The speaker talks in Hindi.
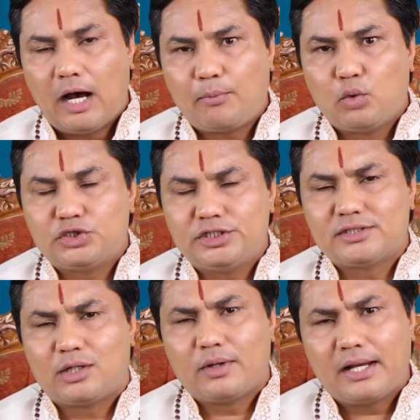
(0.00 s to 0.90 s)
आप
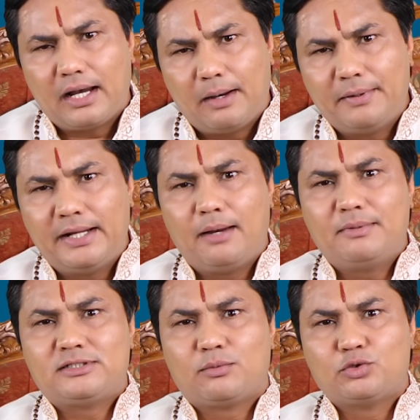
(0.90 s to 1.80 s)
कोशिश करोगे अपने
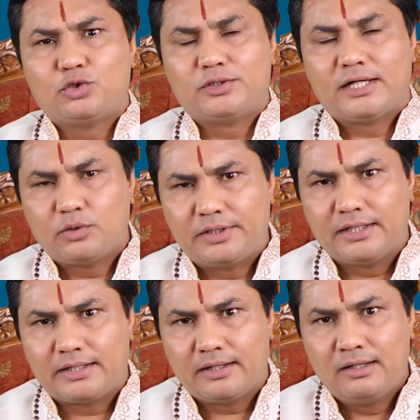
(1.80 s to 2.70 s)
आप ही सब कुछ हो जाए तो
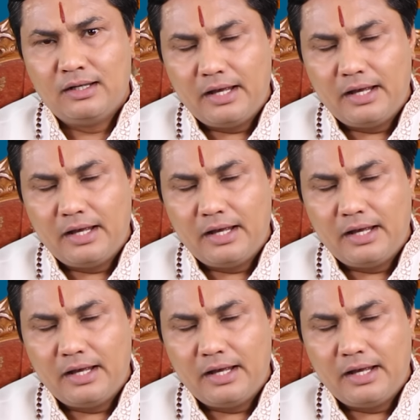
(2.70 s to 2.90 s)
ठीक है